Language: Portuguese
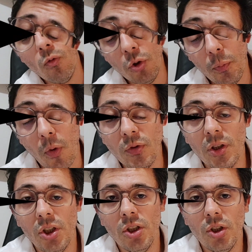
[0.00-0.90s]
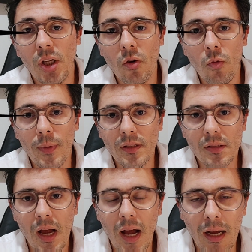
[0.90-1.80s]
alguns pontos a gente tem que
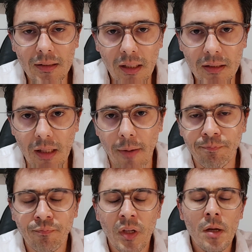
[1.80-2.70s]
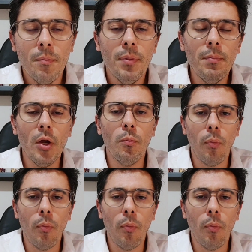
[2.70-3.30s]
começar a tratar. Primeiro